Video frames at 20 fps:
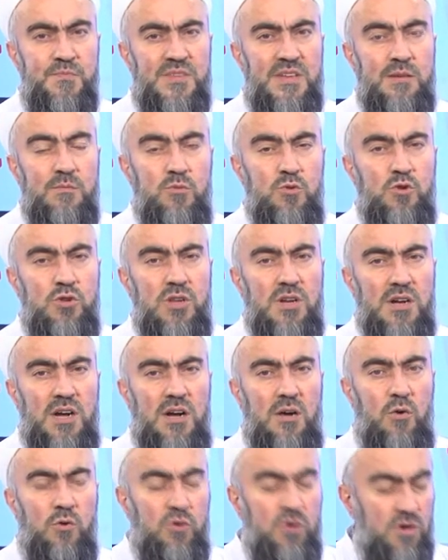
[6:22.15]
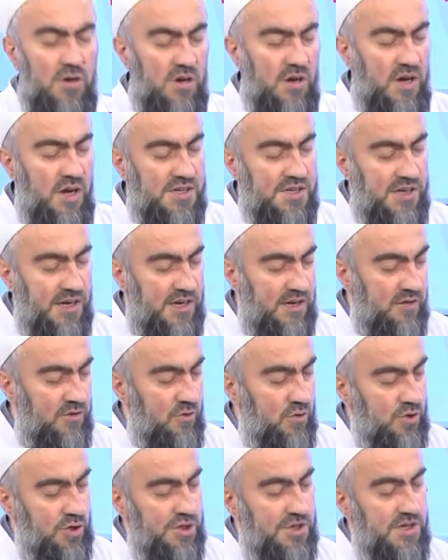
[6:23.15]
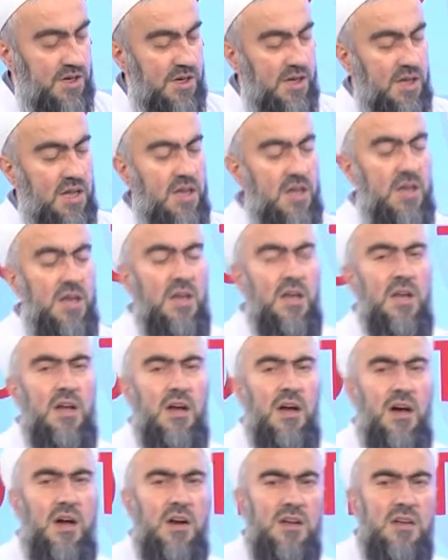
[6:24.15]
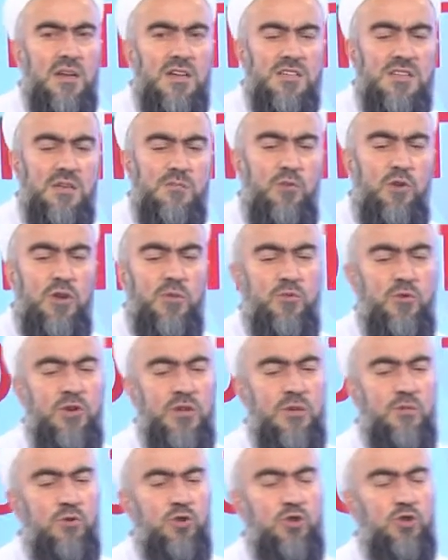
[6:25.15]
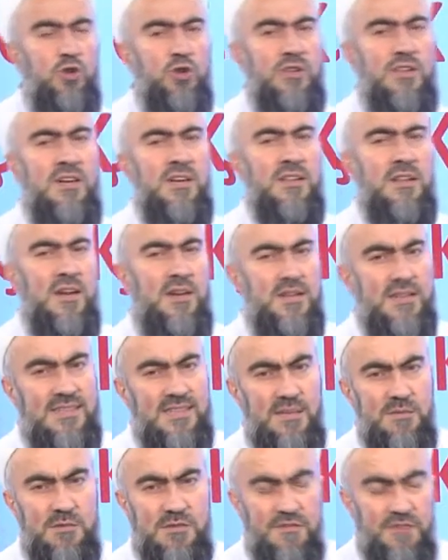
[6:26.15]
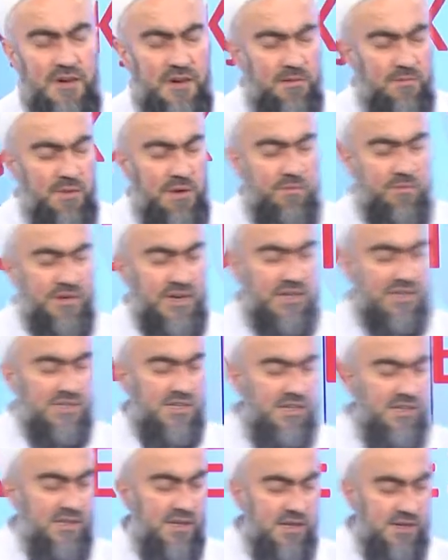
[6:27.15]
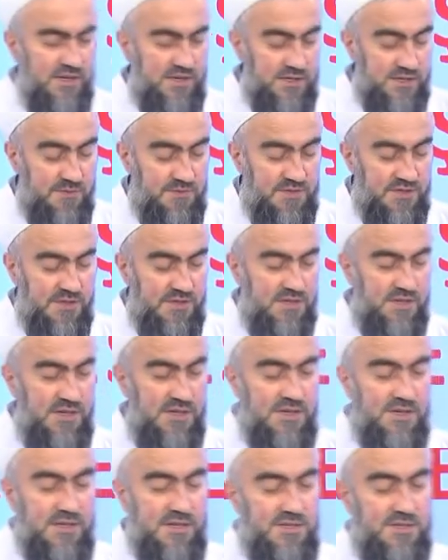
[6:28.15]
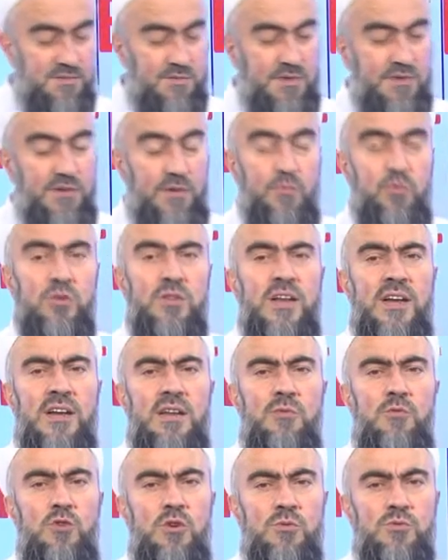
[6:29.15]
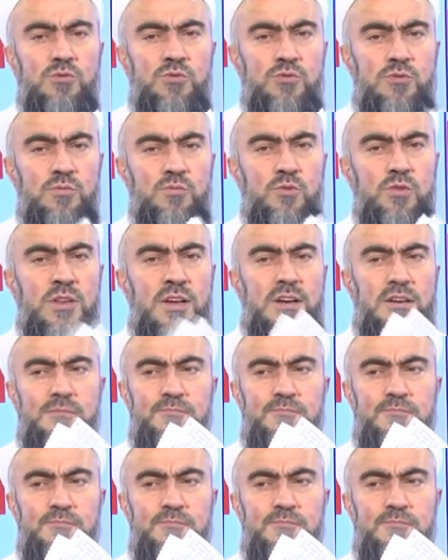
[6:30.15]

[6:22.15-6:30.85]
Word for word: Mutlaka onu H şeklinde okuyacak. Arkadaşlar böyle bunun gibi 3-4 tane daha listemiz var. Ben birkaç tane daha arkadaşımızın e, ismini veriyorum. Bunlar ne biliyor musunuz? Bunlar